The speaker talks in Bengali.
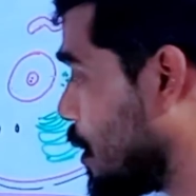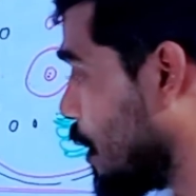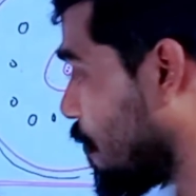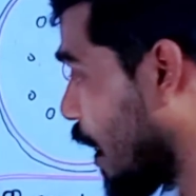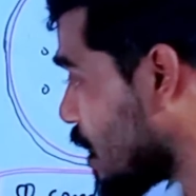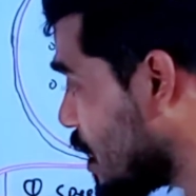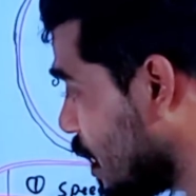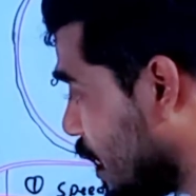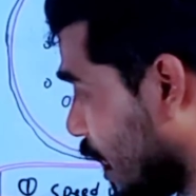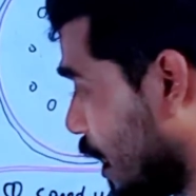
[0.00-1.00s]
যে
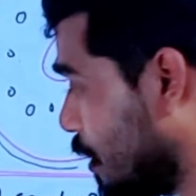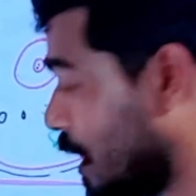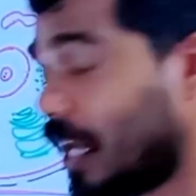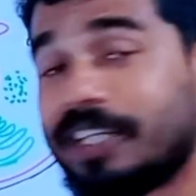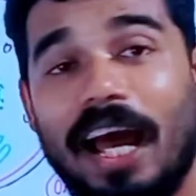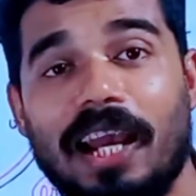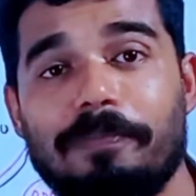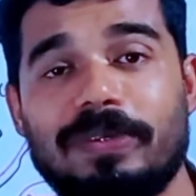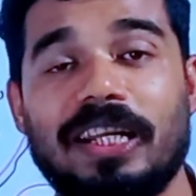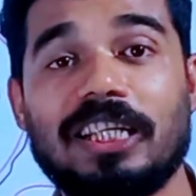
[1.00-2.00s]
ফাস্টিংটাকে
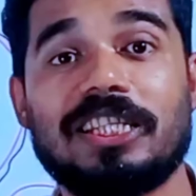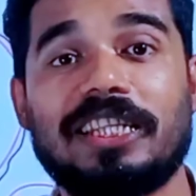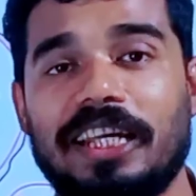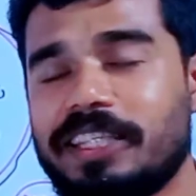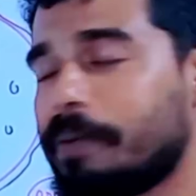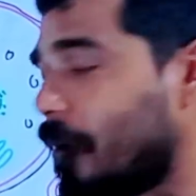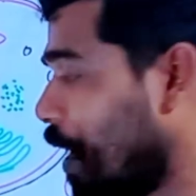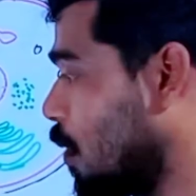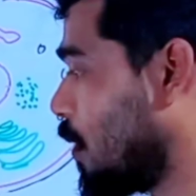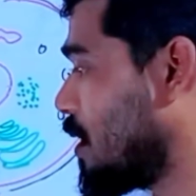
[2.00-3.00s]
চারটা স্টেজে
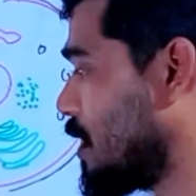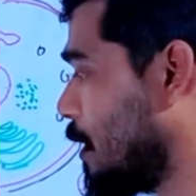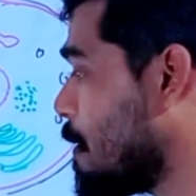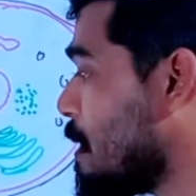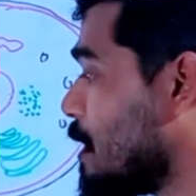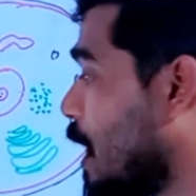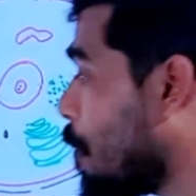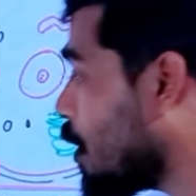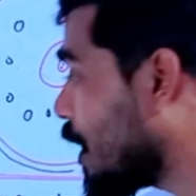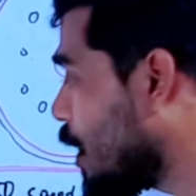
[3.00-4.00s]
ভাগ করেছে
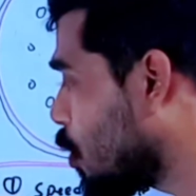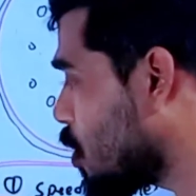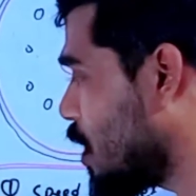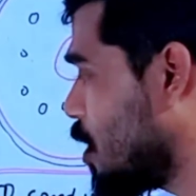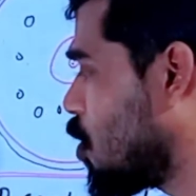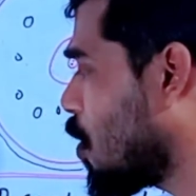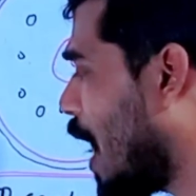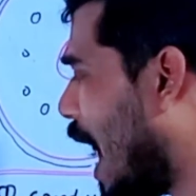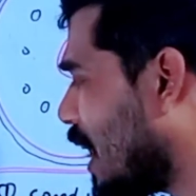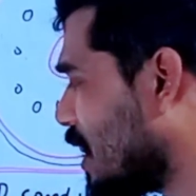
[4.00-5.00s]
যেমন কিটোসিস ধরুন
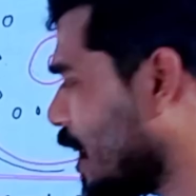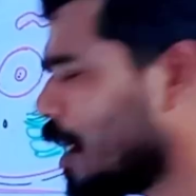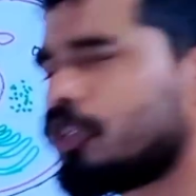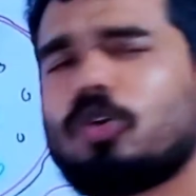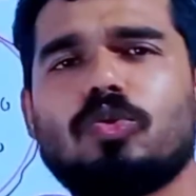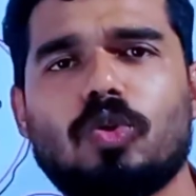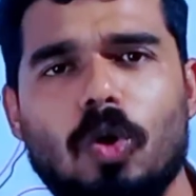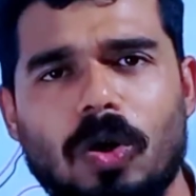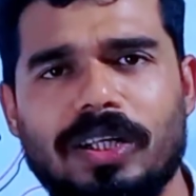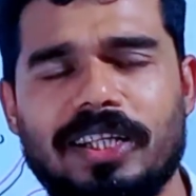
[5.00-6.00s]
আট থেকে চোদ্দ
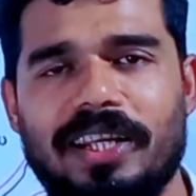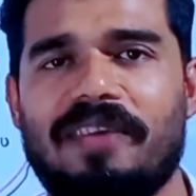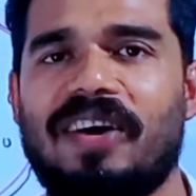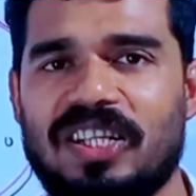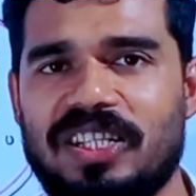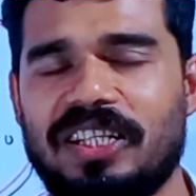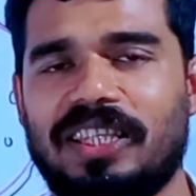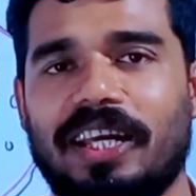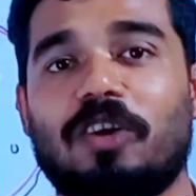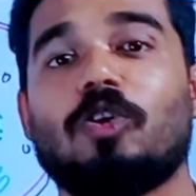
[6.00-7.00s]
ঘন্টা যারা ফাস্টিং
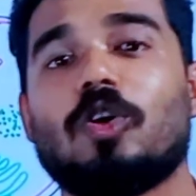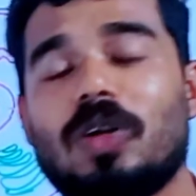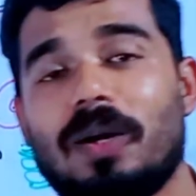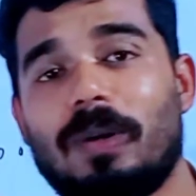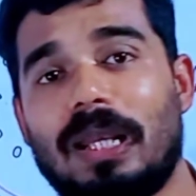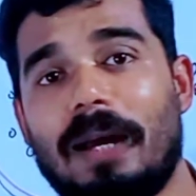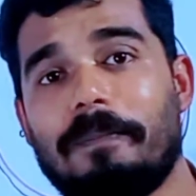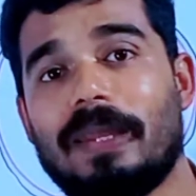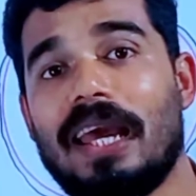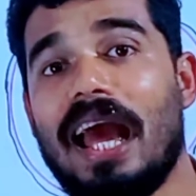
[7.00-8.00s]
থাকে কত ঘন্টা বললাম
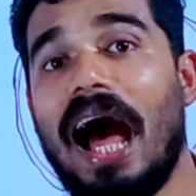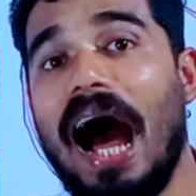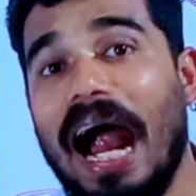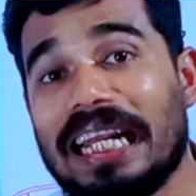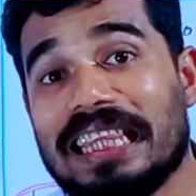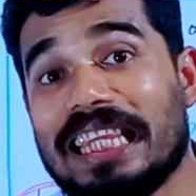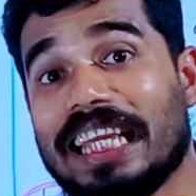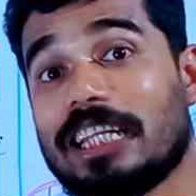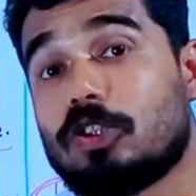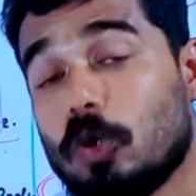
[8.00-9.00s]
আট
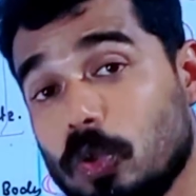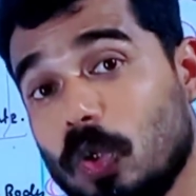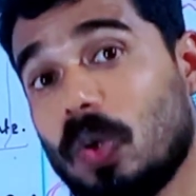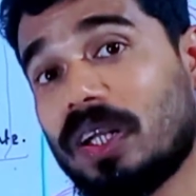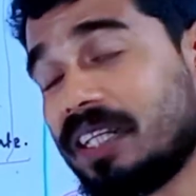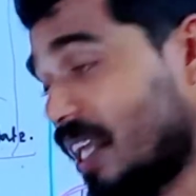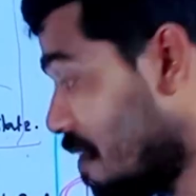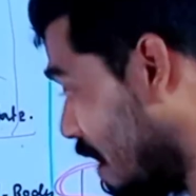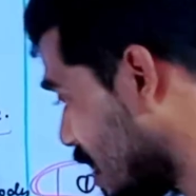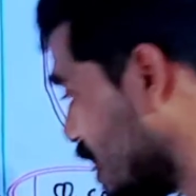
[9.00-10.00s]
থেকে চোদ্দ ঘন্টা
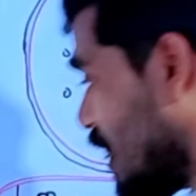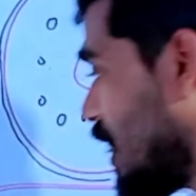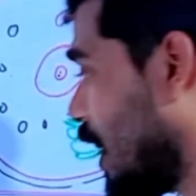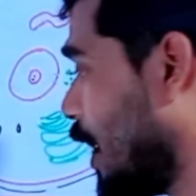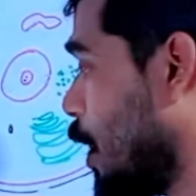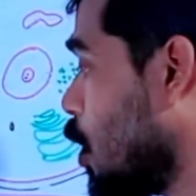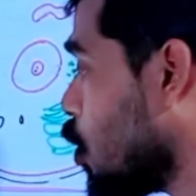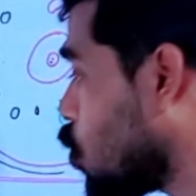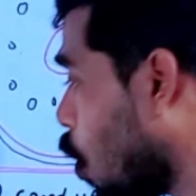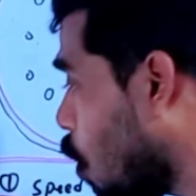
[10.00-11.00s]
যারা ফাস্টিং থাকে
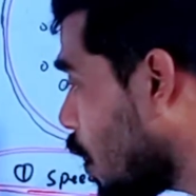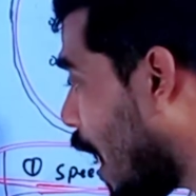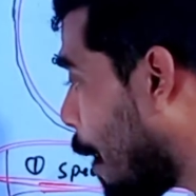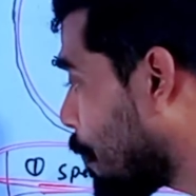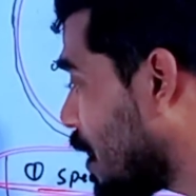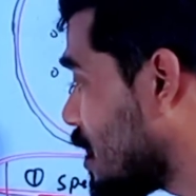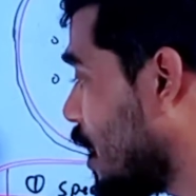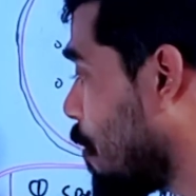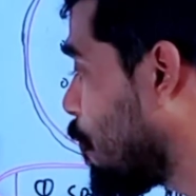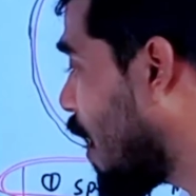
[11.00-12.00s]
তখন আপনার
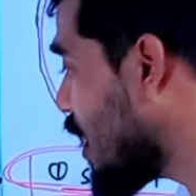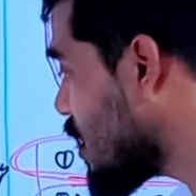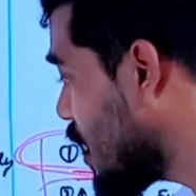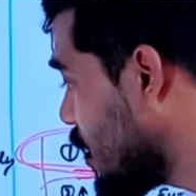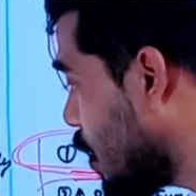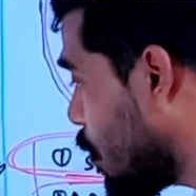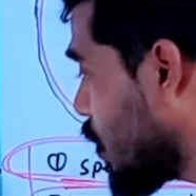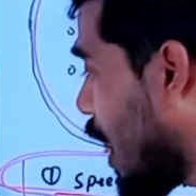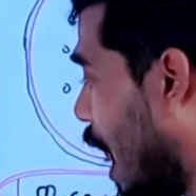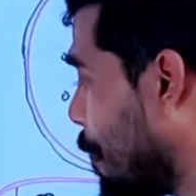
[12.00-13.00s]
সেই ফার্স্ট স্টেজের
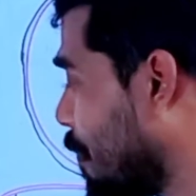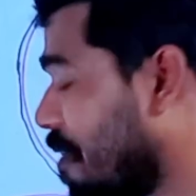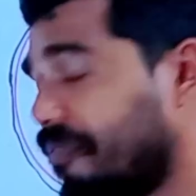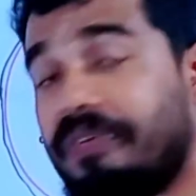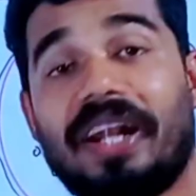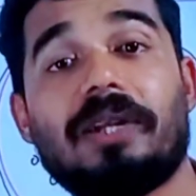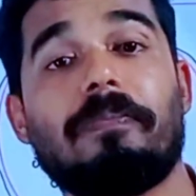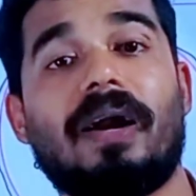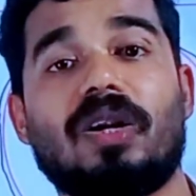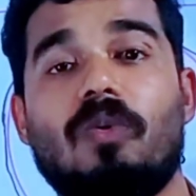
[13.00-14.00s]
মধ্যে আপনার ফ্যাট
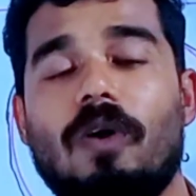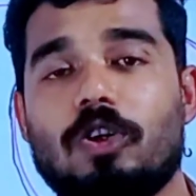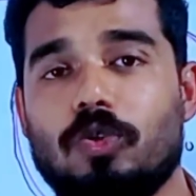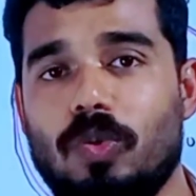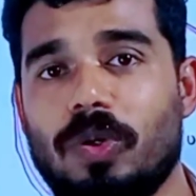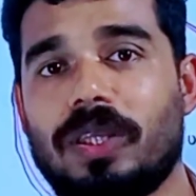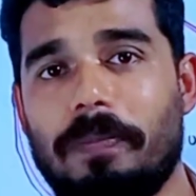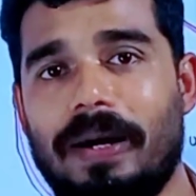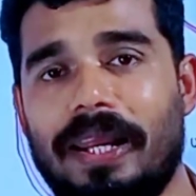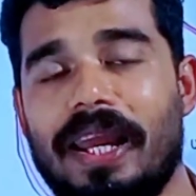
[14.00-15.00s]
বার্ন হওয়া শুরু হতে
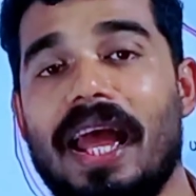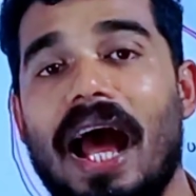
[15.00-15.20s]
পারে